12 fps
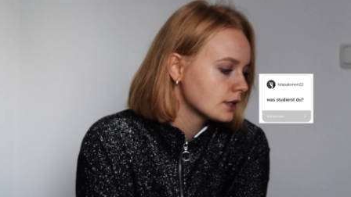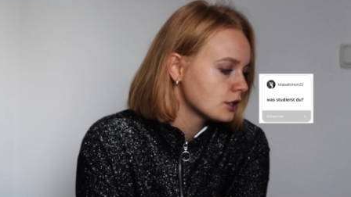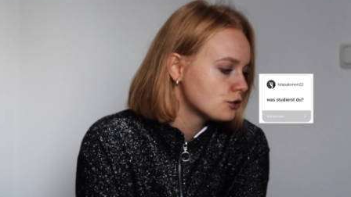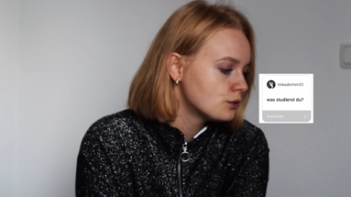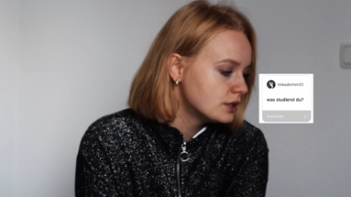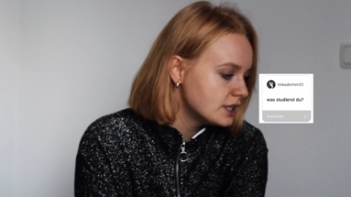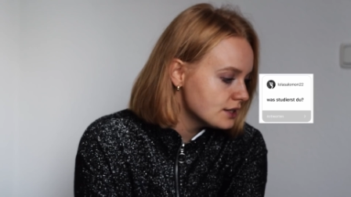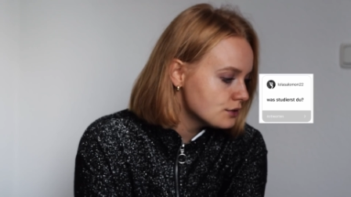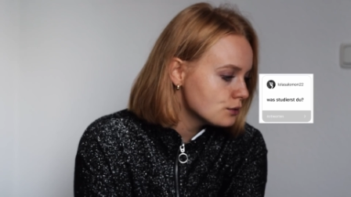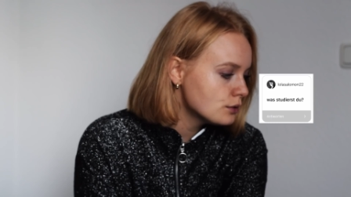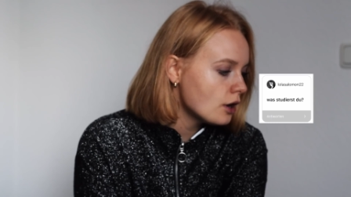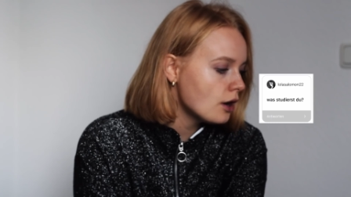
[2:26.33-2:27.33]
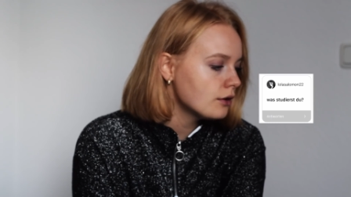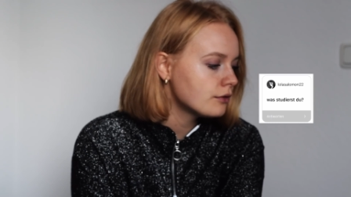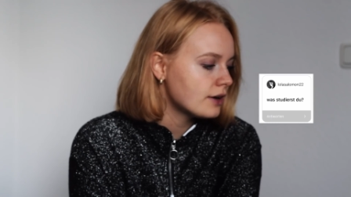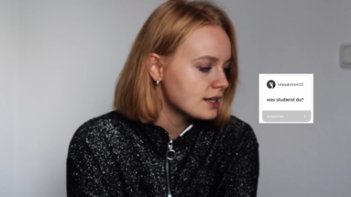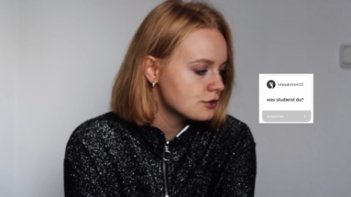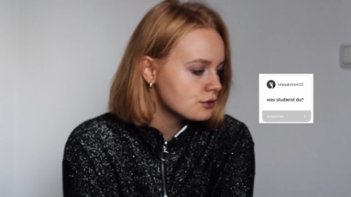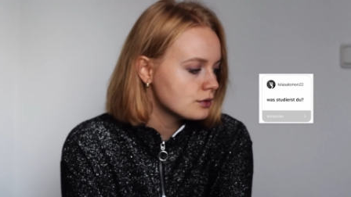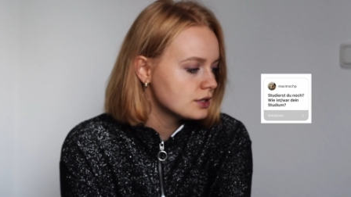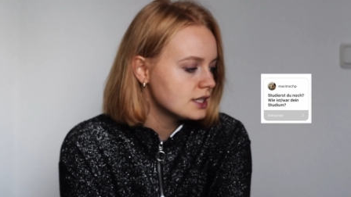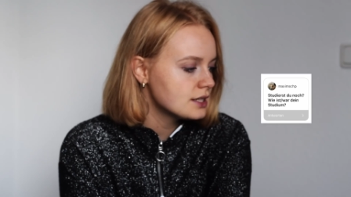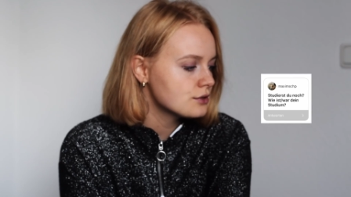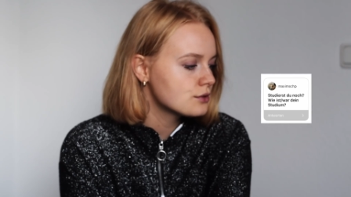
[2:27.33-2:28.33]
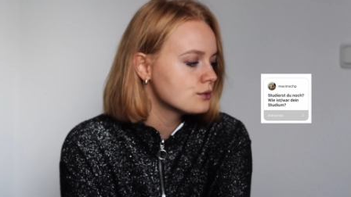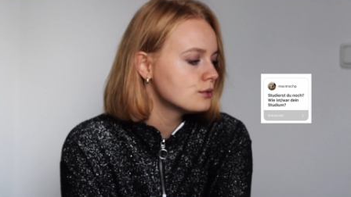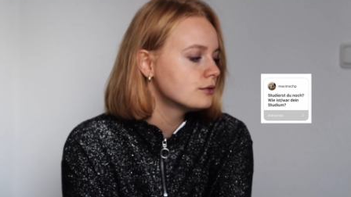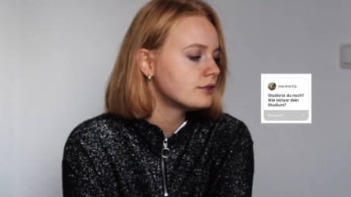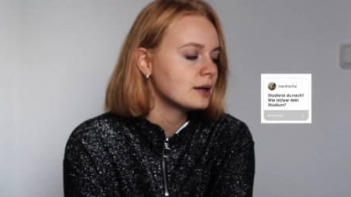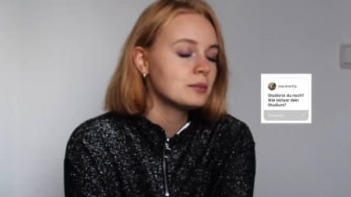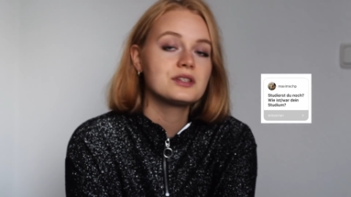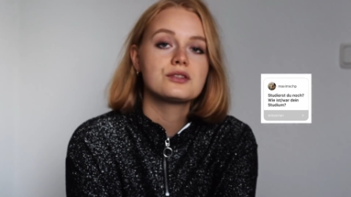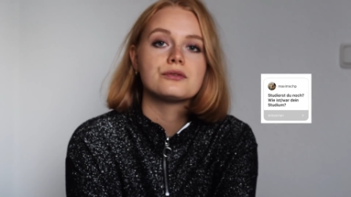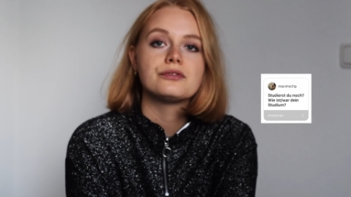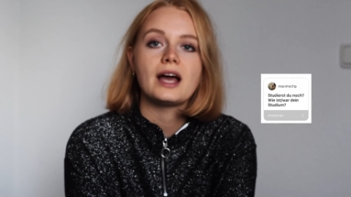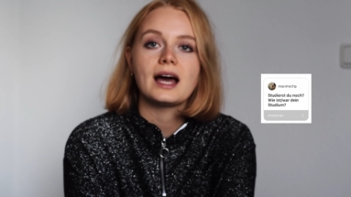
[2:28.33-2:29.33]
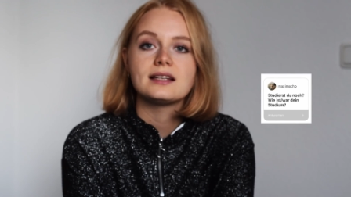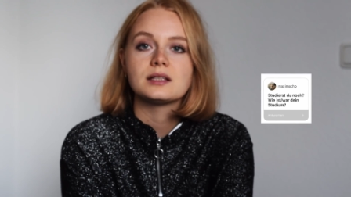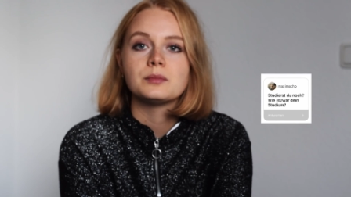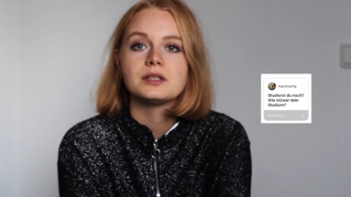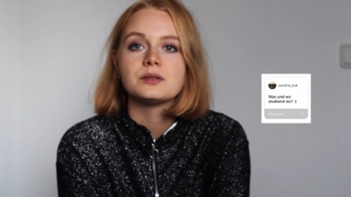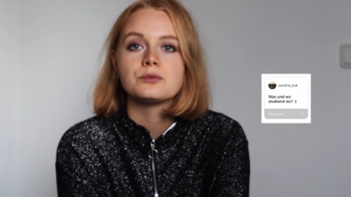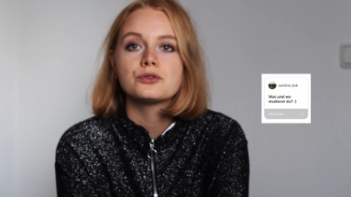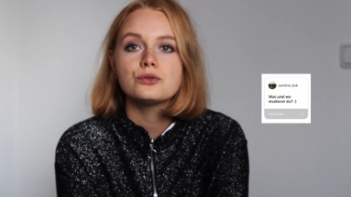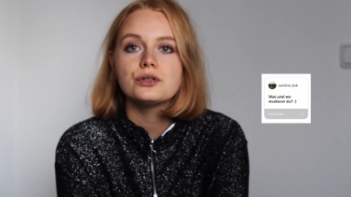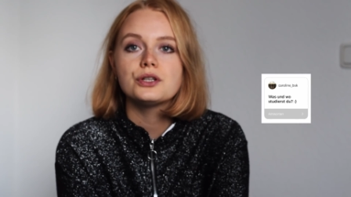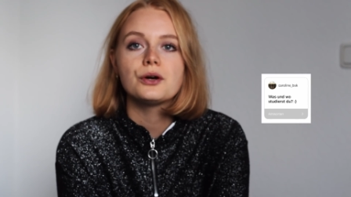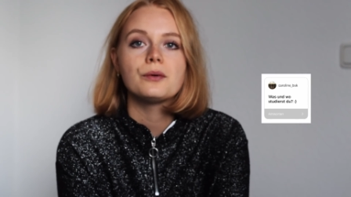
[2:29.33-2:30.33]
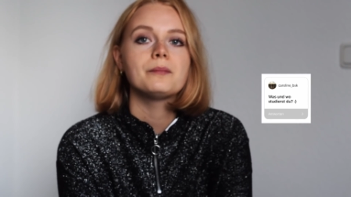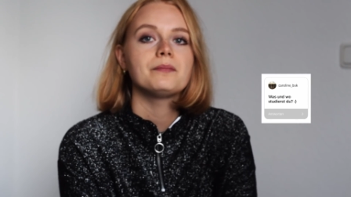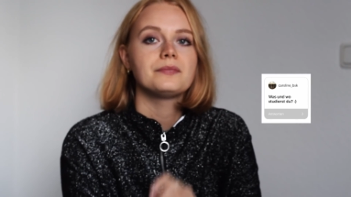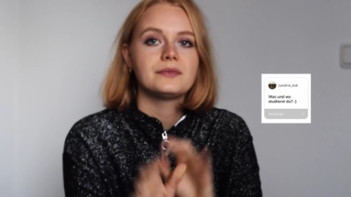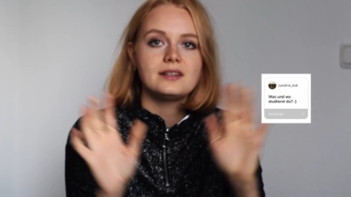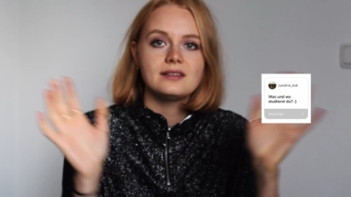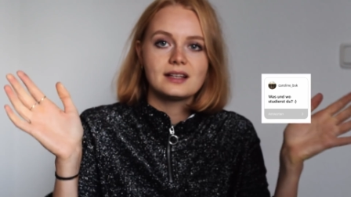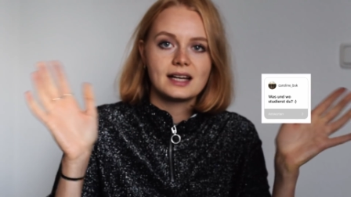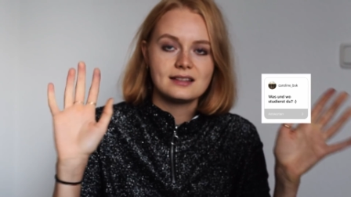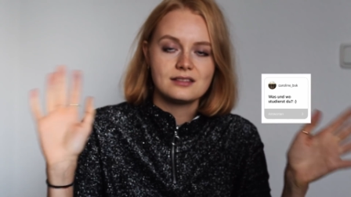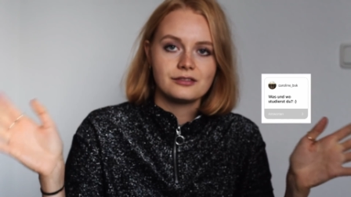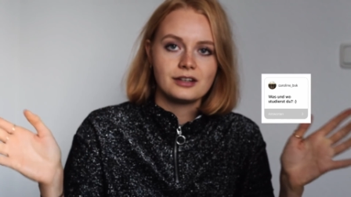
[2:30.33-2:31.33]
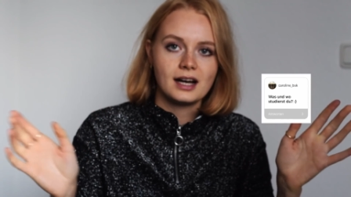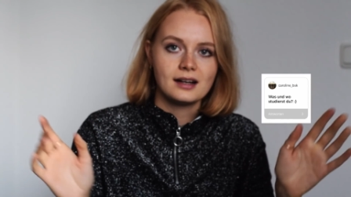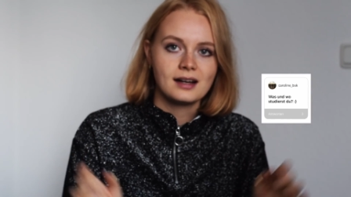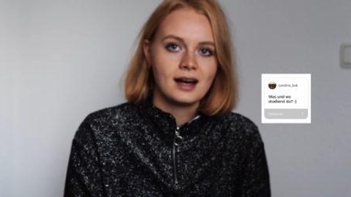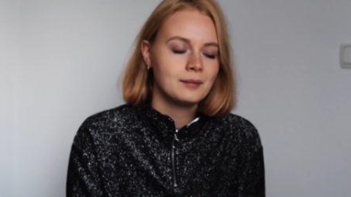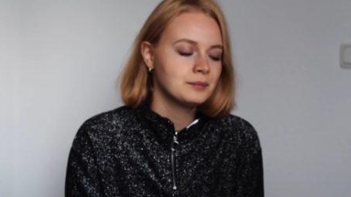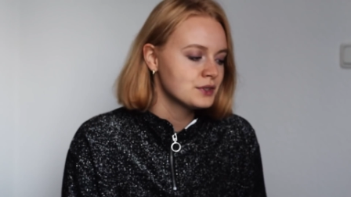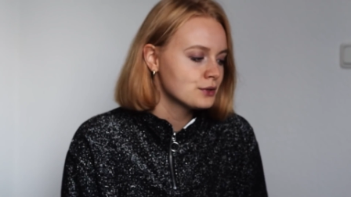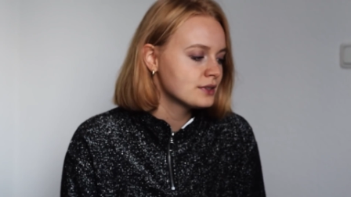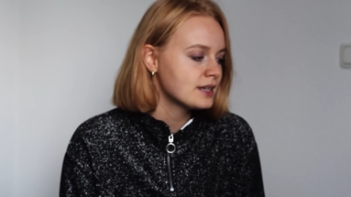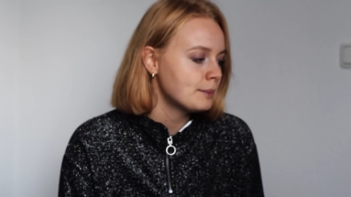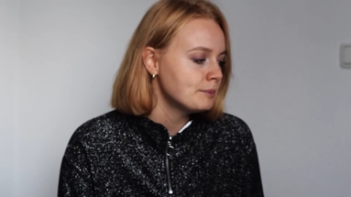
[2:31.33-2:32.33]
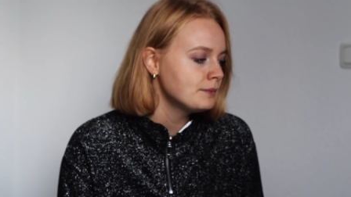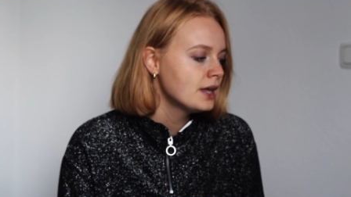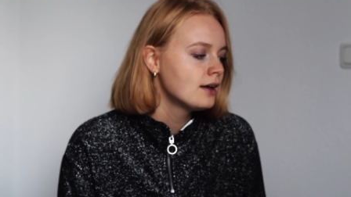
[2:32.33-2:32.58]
Studierst du noch? Was studierst du? Wann bist du fertig mit dem Studium? Diese ganzen Fragen kamen zusammen,